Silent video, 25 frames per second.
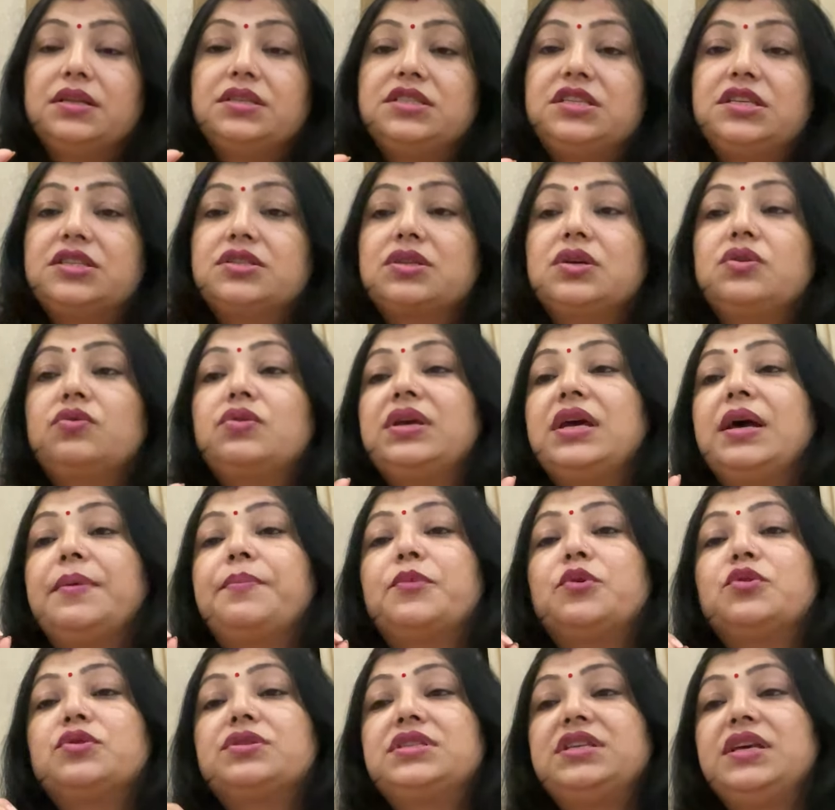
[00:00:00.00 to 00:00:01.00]
जिसका कि
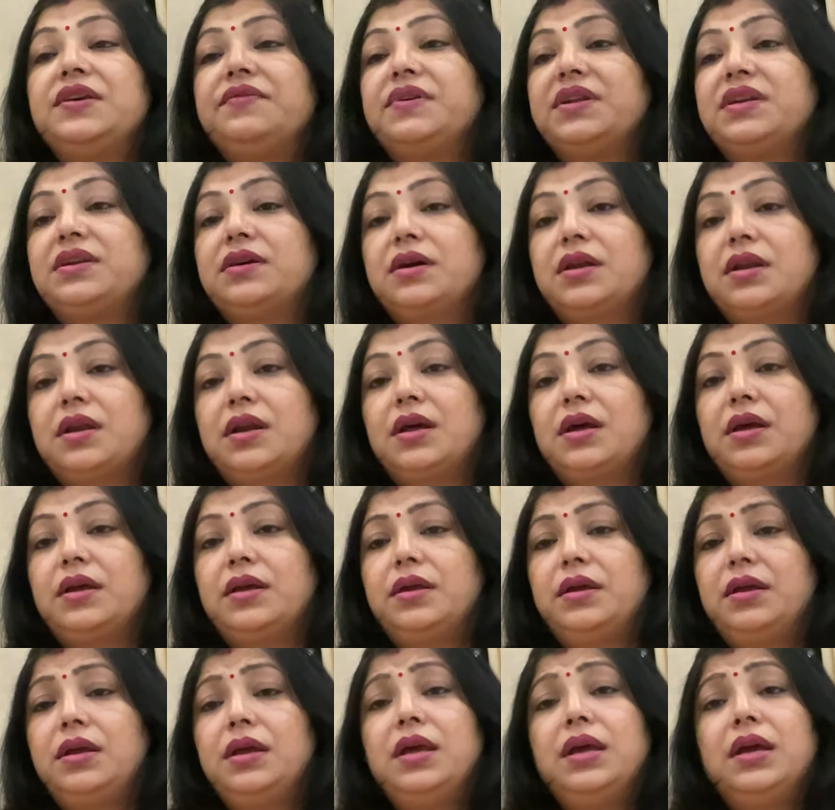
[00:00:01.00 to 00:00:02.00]
आपको सेवन करना है
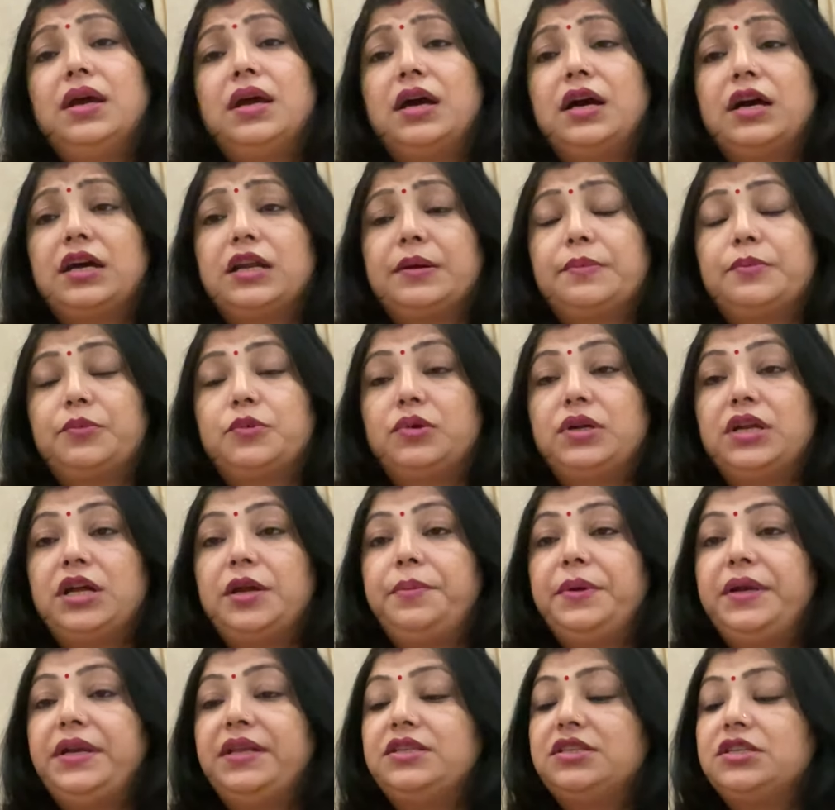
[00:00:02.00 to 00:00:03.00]
अगर आपको
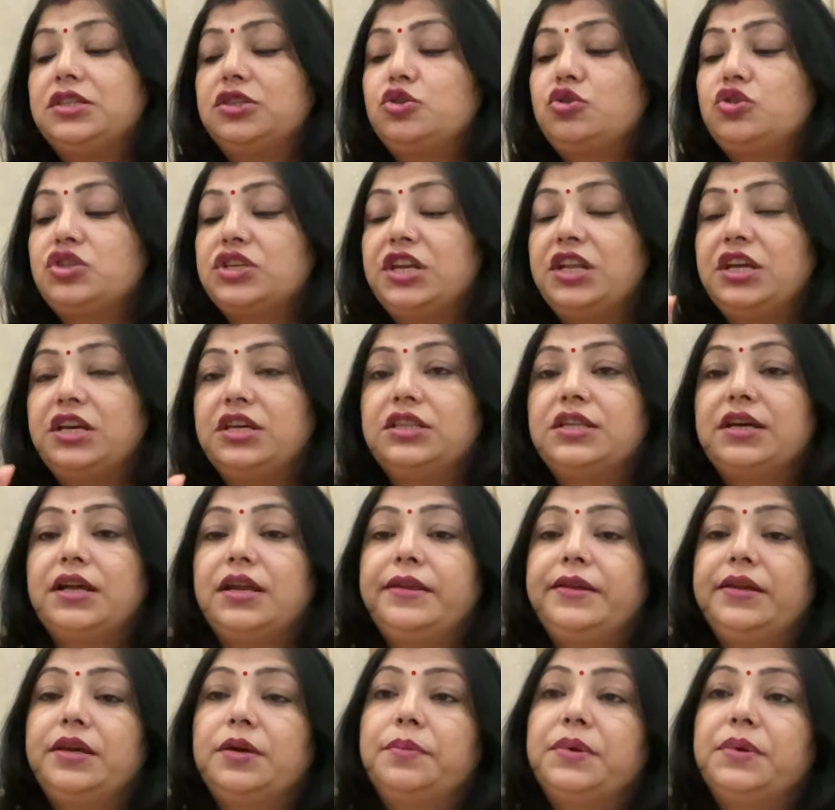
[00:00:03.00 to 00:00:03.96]
डायबिटीज है तो चने की दाली के